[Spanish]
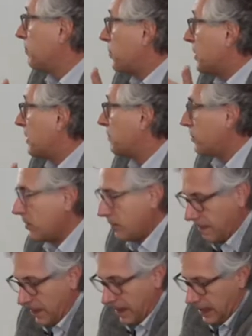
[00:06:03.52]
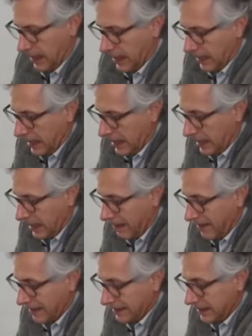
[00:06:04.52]
por ejemplo, la,
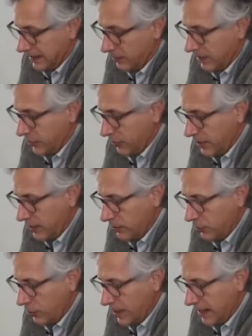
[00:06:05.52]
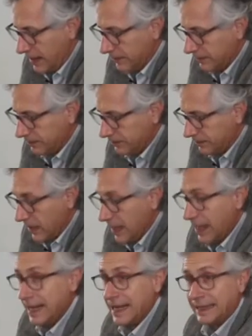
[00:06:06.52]
la base de una teoría newtoniana.
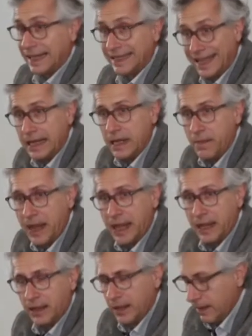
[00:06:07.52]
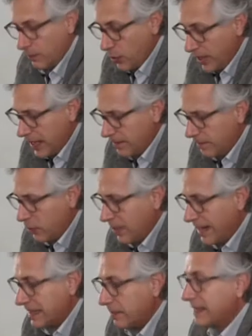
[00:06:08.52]
En esta serie B, por ejemplo,
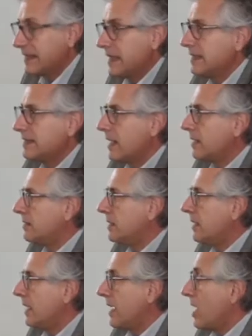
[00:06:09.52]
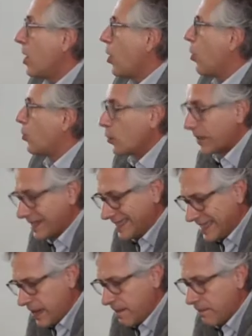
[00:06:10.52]
la independencia de Chile ocurre
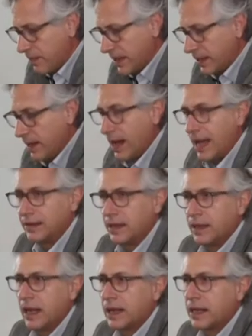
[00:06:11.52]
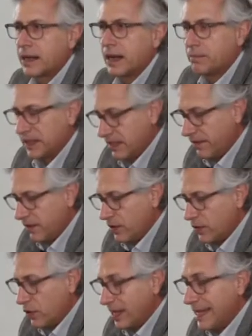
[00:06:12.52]
siempre antes de la Guerra del
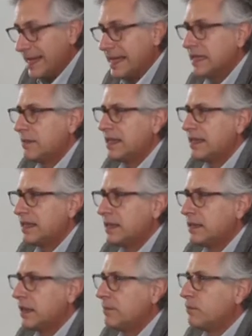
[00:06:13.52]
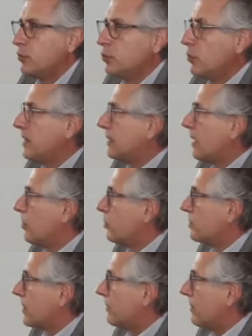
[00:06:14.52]
Pacífico, independiente del punto de vista de los
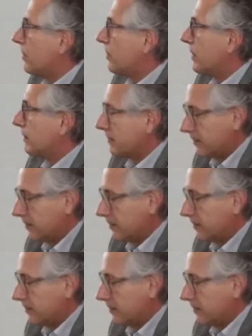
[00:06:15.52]
observadores.